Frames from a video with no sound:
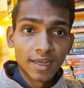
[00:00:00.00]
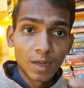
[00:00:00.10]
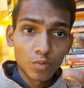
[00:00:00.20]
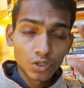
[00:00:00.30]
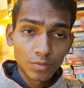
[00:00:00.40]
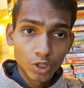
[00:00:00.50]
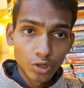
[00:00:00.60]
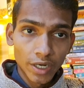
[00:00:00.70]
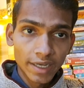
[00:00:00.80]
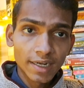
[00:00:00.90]
आपको सिर्फ
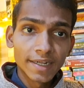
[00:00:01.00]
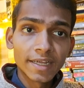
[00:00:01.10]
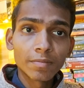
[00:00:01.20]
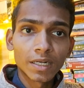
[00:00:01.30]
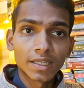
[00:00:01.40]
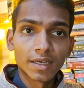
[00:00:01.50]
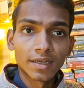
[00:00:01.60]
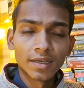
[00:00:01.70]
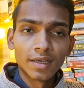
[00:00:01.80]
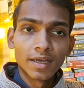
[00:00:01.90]
थ्योरेटिकल ही नहीं पढ़ना है